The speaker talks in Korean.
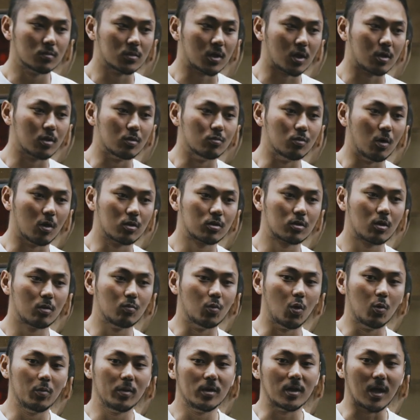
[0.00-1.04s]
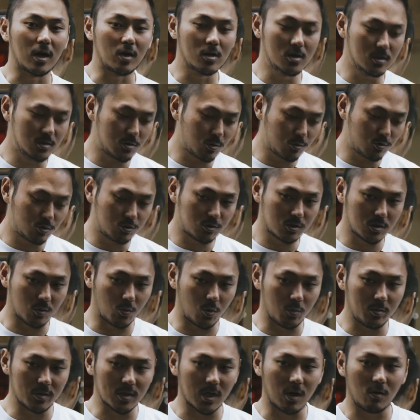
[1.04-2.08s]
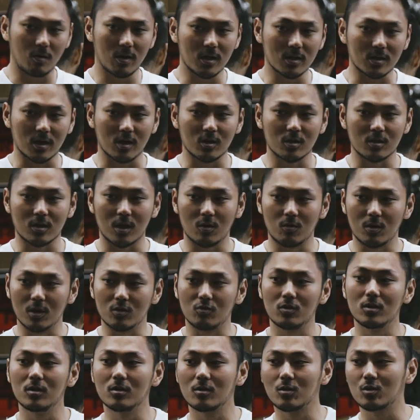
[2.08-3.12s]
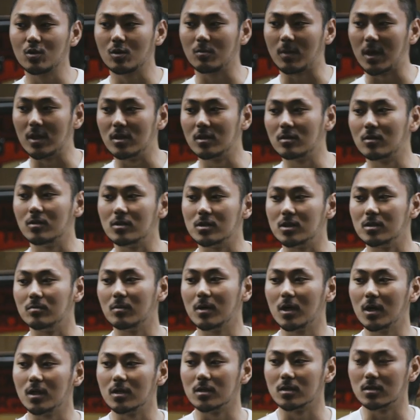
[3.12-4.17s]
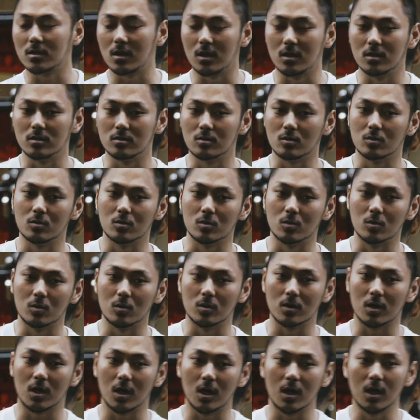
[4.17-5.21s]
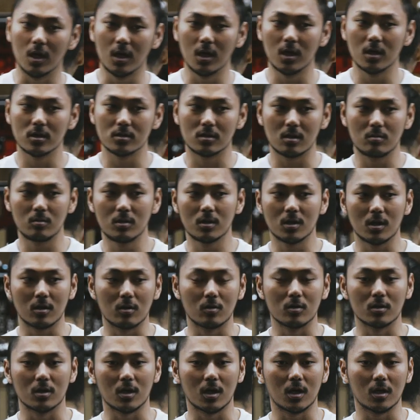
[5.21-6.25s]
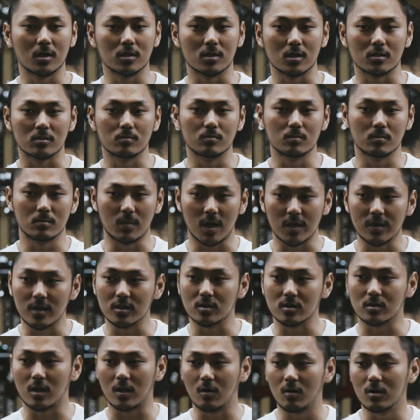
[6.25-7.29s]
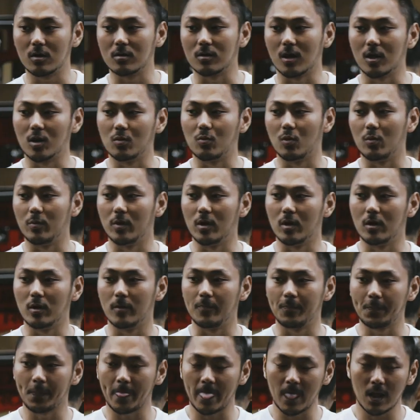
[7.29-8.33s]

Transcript: 당연히 어떤 몸이 일정 수준의 몸이 나와야 당연히 대회를 뛰는 것도 맞는 거지만 개인적으로 이렇게 세미나하거나 이제 만나서 대화를 나눠 보면